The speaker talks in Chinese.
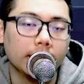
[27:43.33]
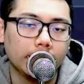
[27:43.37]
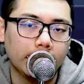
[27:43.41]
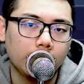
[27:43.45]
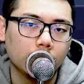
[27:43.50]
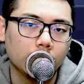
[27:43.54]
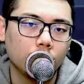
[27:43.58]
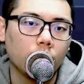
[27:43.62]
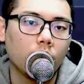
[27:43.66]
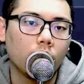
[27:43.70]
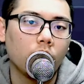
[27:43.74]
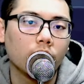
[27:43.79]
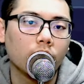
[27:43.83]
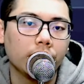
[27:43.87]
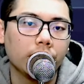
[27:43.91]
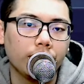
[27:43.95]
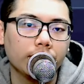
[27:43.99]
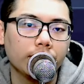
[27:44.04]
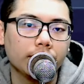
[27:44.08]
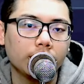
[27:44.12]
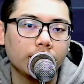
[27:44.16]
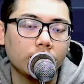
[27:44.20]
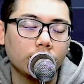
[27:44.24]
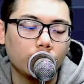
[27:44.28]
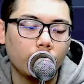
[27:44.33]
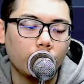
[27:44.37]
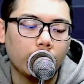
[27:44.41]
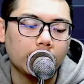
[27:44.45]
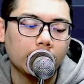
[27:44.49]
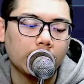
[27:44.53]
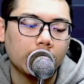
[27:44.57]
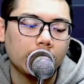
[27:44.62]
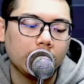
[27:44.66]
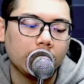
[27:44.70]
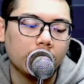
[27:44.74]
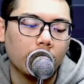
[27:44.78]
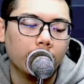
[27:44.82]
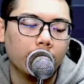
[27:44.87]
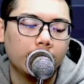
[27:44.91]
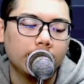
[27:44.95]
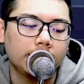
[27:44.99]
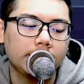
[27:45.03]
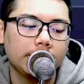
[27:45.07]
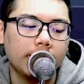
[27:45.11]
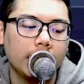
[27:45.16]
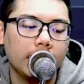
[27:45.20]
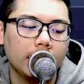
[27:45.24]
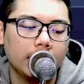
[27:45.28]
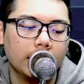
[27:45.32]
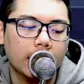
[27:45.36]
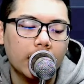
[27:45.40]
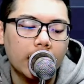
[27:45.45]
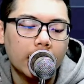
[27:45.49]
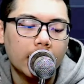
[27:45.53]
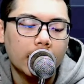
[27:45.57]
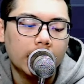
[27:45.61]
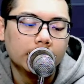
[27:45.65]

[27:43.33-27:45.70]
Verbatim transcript: 你可以做功课，因为这些都是未接低，我们尽量以